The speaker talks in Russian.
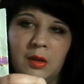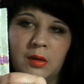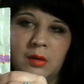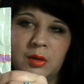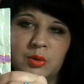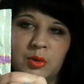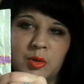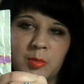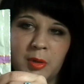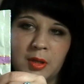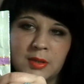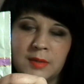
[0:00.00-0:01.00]
Э, кто не
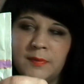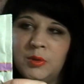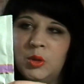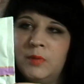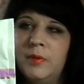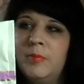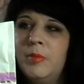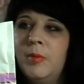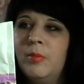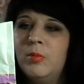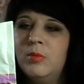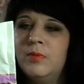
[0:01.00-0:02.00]
брал, советую вам
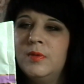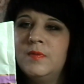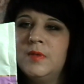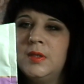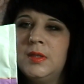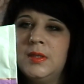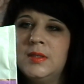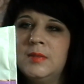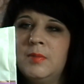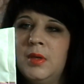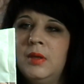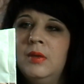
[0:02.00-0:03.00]
попробовать взять для
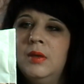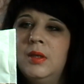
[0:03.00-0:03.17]
себя